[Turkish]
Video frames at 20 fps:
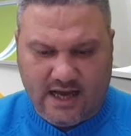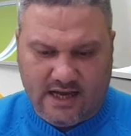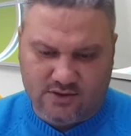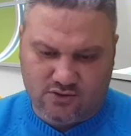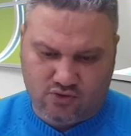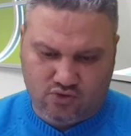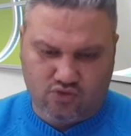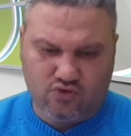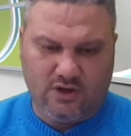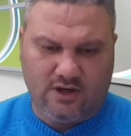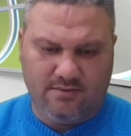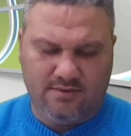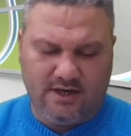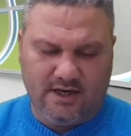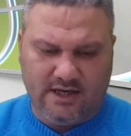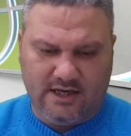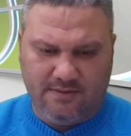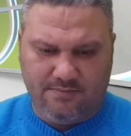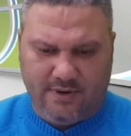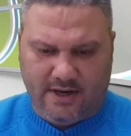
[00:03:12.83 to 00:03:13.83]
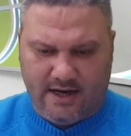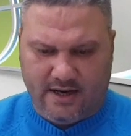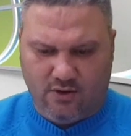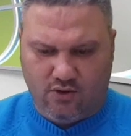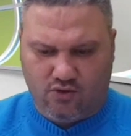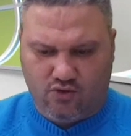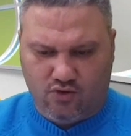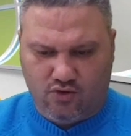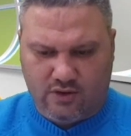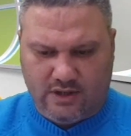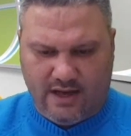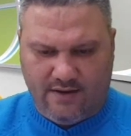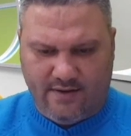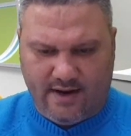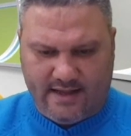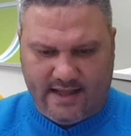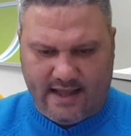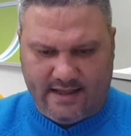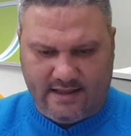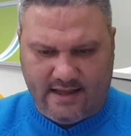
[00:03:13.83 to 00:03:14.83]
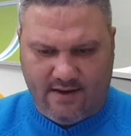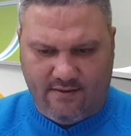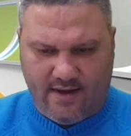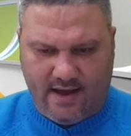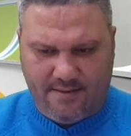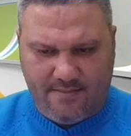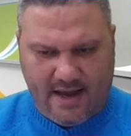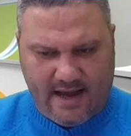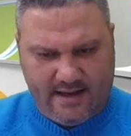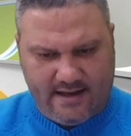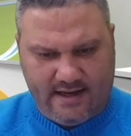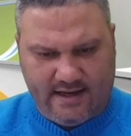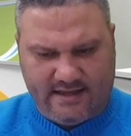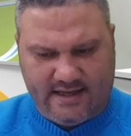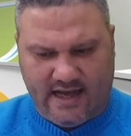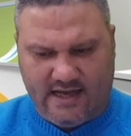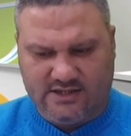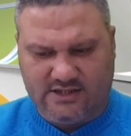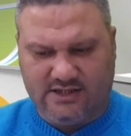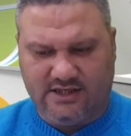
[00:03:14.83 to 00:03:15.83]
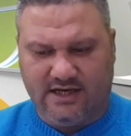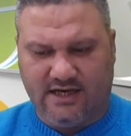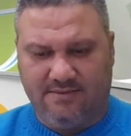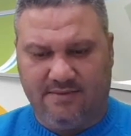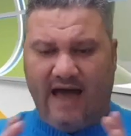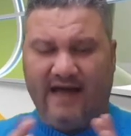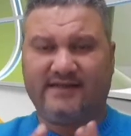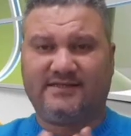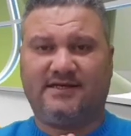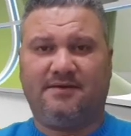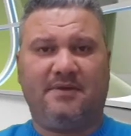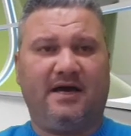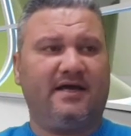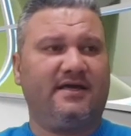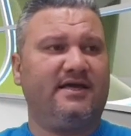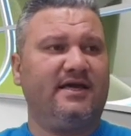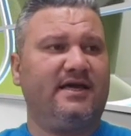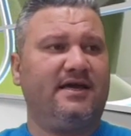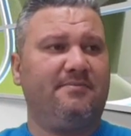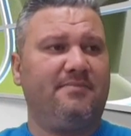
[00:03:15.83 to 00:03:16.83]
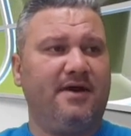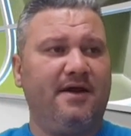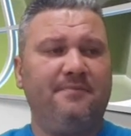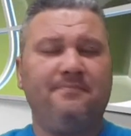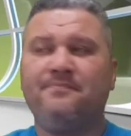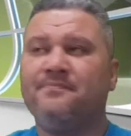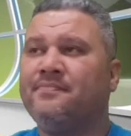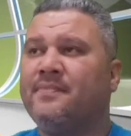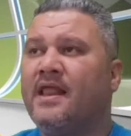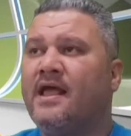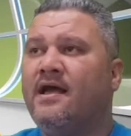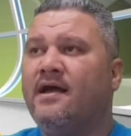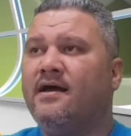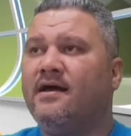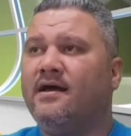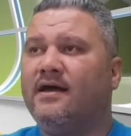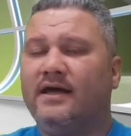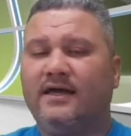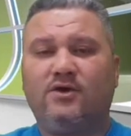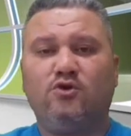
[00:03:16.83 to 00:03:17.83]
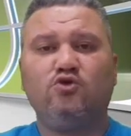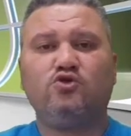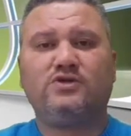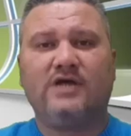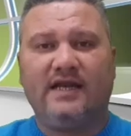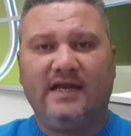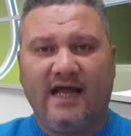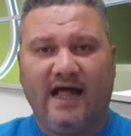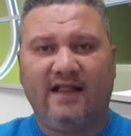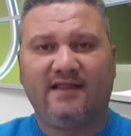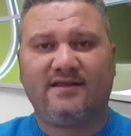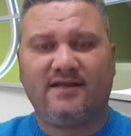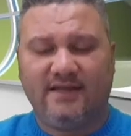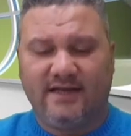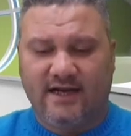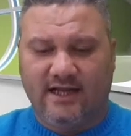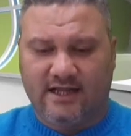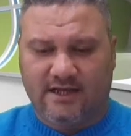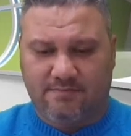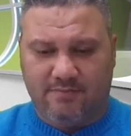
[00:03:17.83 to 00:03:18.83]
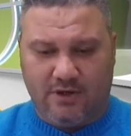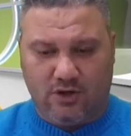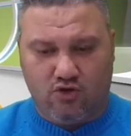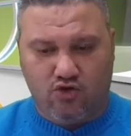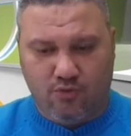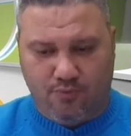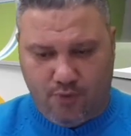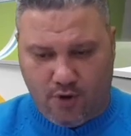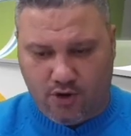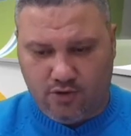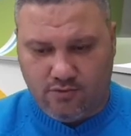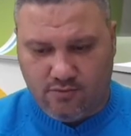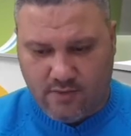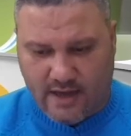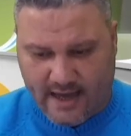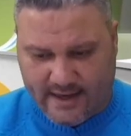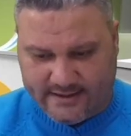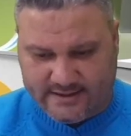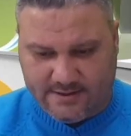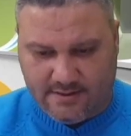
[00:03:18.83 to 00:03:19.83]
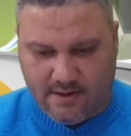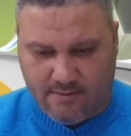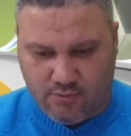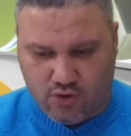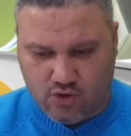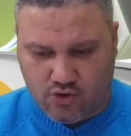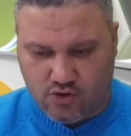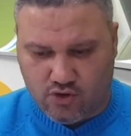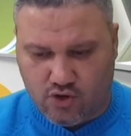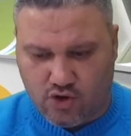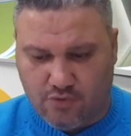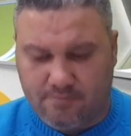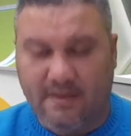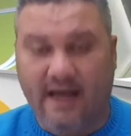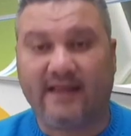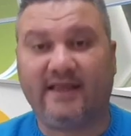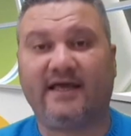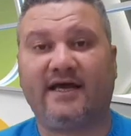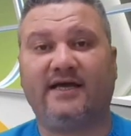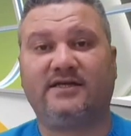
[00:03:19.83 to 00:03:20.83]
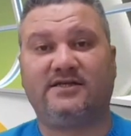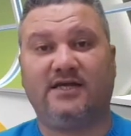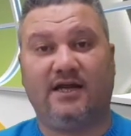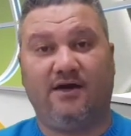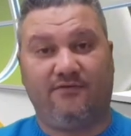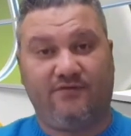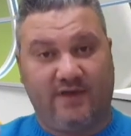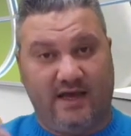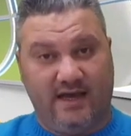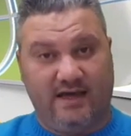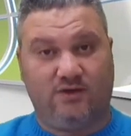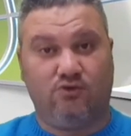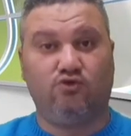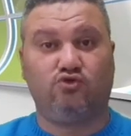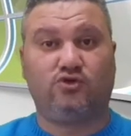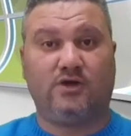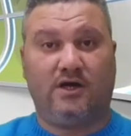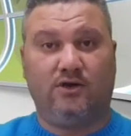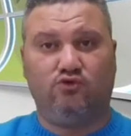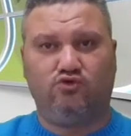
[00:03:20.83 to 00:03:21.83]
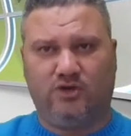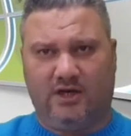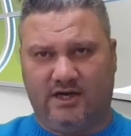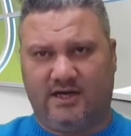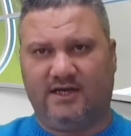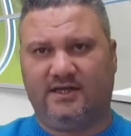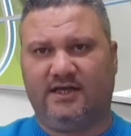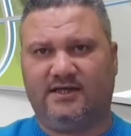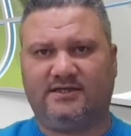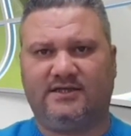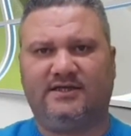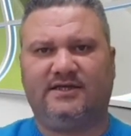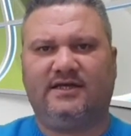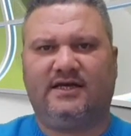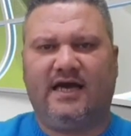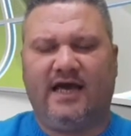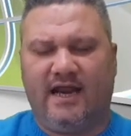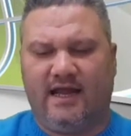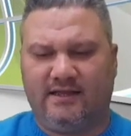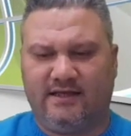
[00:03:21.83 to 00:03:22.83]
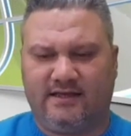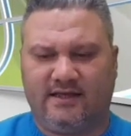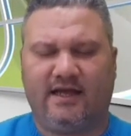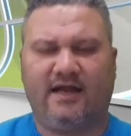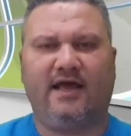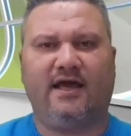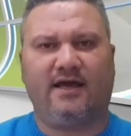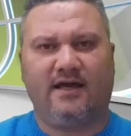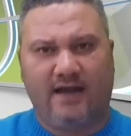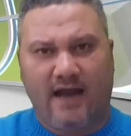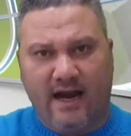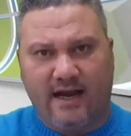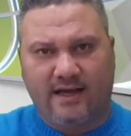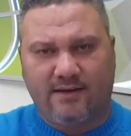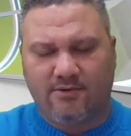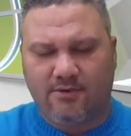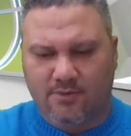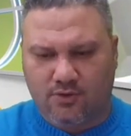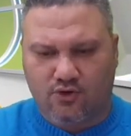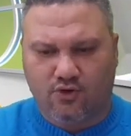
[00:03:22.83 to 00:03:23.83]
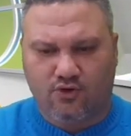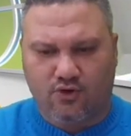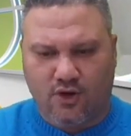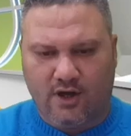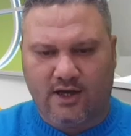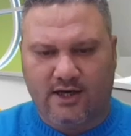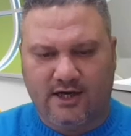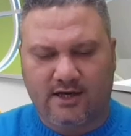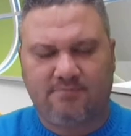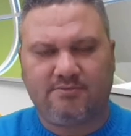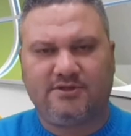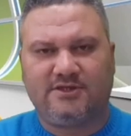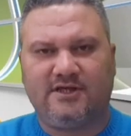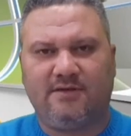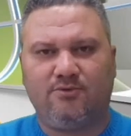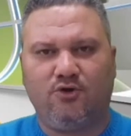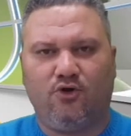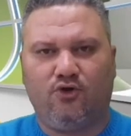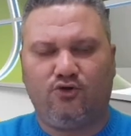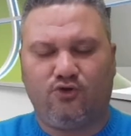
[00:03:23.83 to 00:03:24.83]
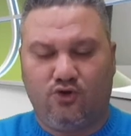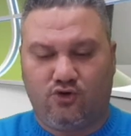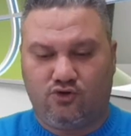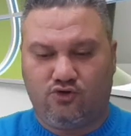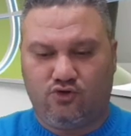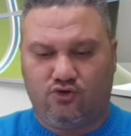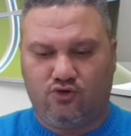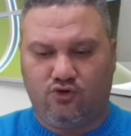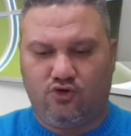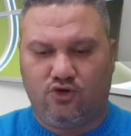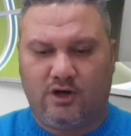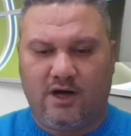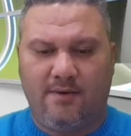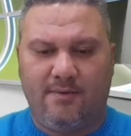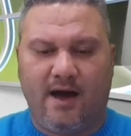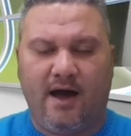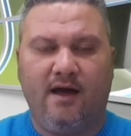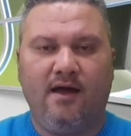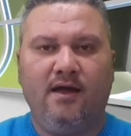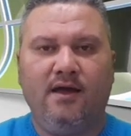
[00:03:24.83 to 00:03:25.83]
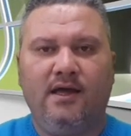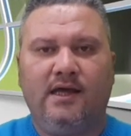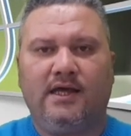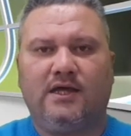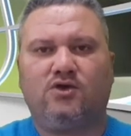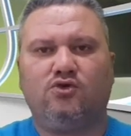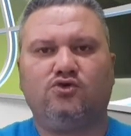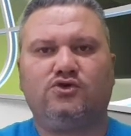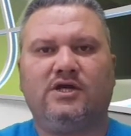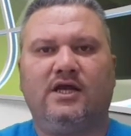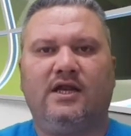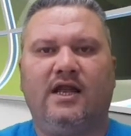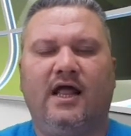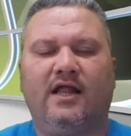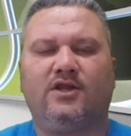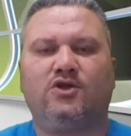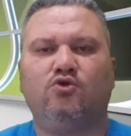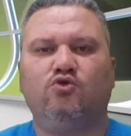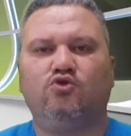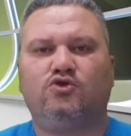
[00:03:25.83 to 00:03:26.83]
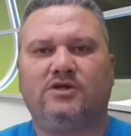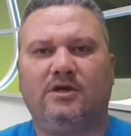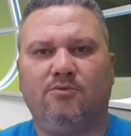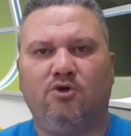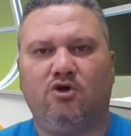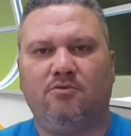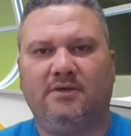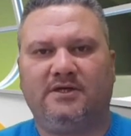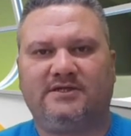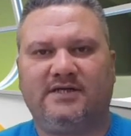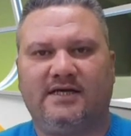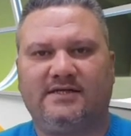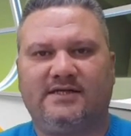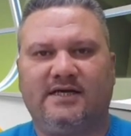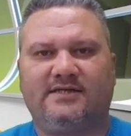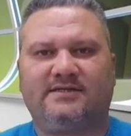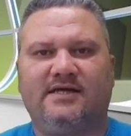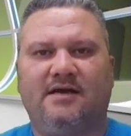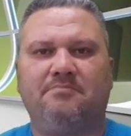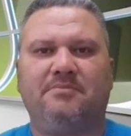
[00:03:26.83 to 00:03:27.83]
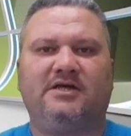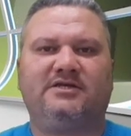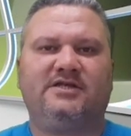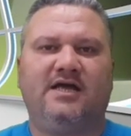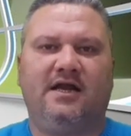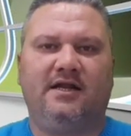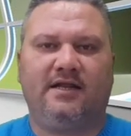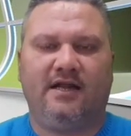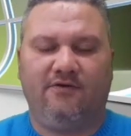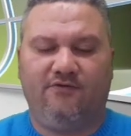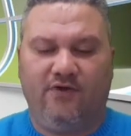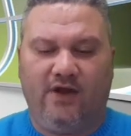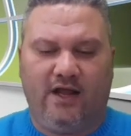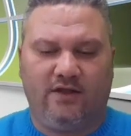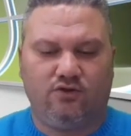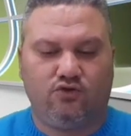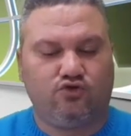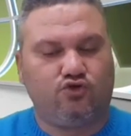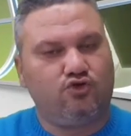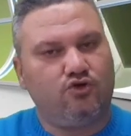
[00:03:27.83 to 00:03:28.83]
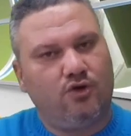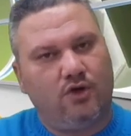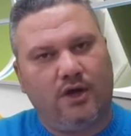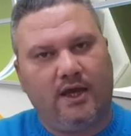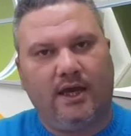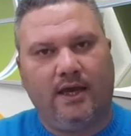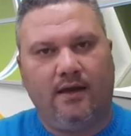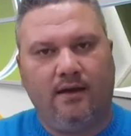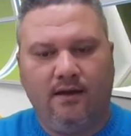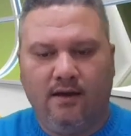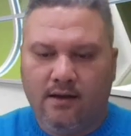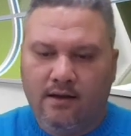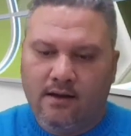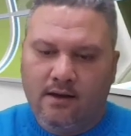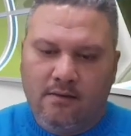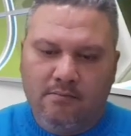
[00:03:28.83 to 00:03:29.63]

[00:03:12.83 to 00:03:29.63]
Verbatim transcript: Gerçi tutturabilen iyi para götürür. Devreden de var. Ben yine tercihleri her zamanki gibi e, 256 liralık bir kupon. Her zaman bunu diyorum. Ben de geçen hafta 2-3 3 arkadaş girdik herhalde. Danaya girer gibi bir Toto'ya girdik. Biz de bir 14 tutturduk ama 256'yı 3'e bölmese 85'er lira falan düşüyor. İyi.